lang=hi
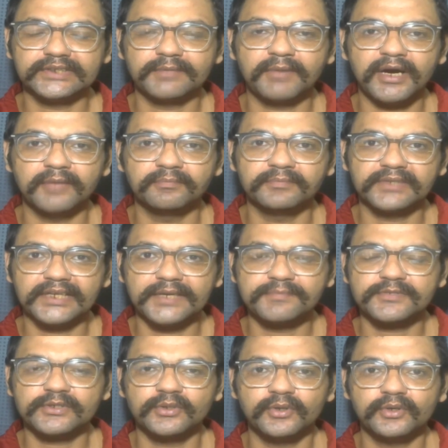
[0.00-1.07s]
जब हम
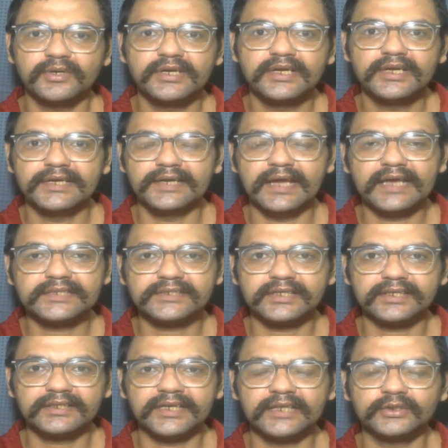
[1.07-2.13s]
क्लिप्स को नैश
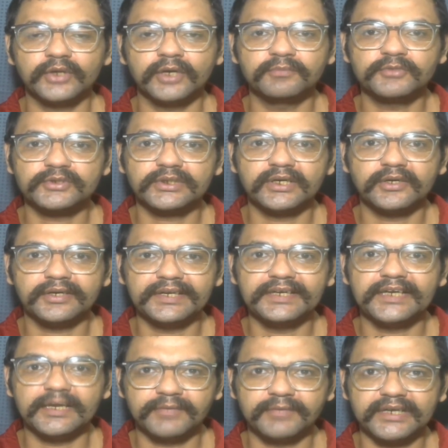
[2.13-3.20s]
करते हैं तो हम उसका
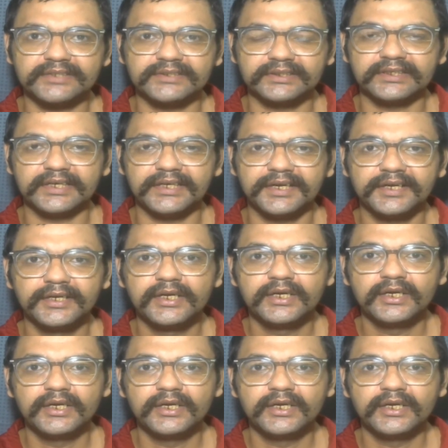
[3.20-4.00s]
रीनेम कर सकते हैं